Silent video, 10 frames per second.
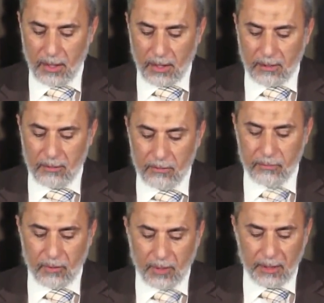
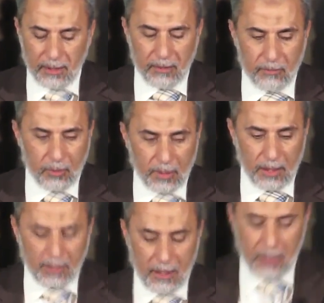الرؤوف الرحيم
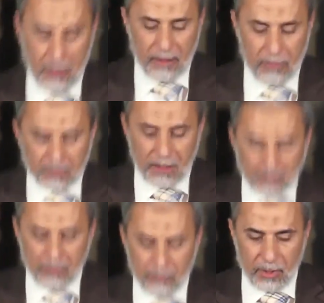وعلى آله
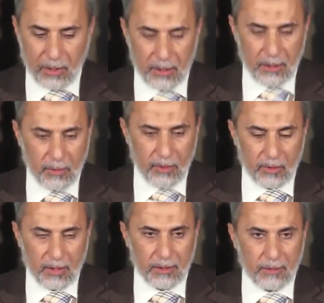وسلم بقدر ما
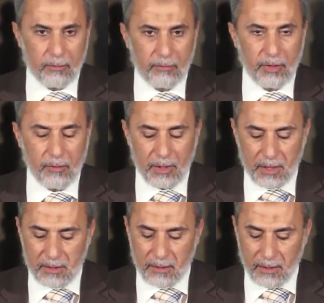وضعته فيه من
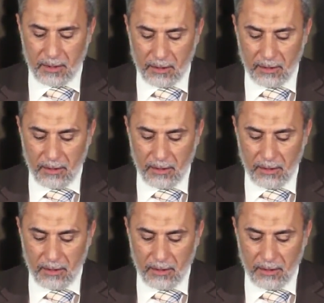أسرارك